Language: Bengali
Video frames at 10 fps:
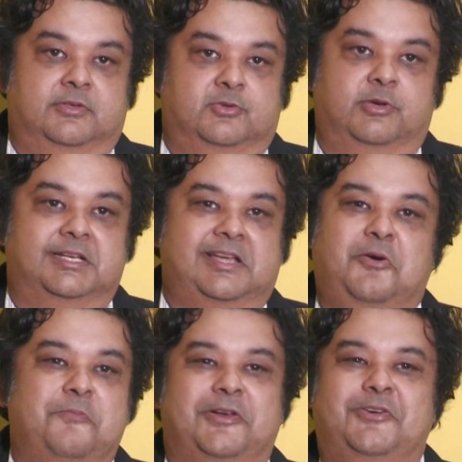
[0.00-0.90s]
সো এটাকে
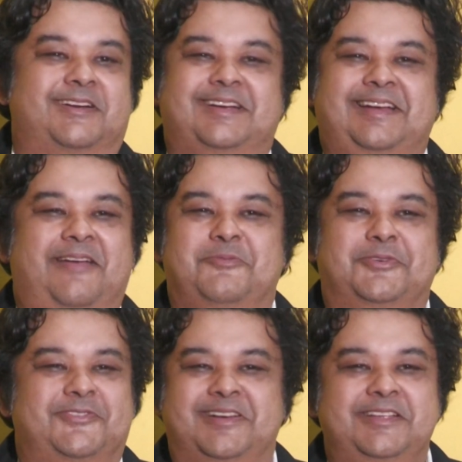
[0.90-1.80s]
কম্পেয়ার করাটা আমি
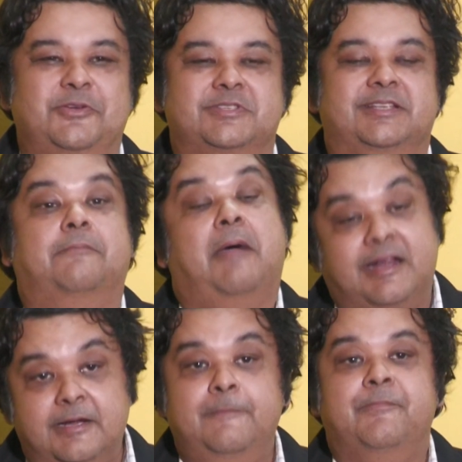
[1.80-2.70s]
মনে করি ঠিক হচ্ছে না বাট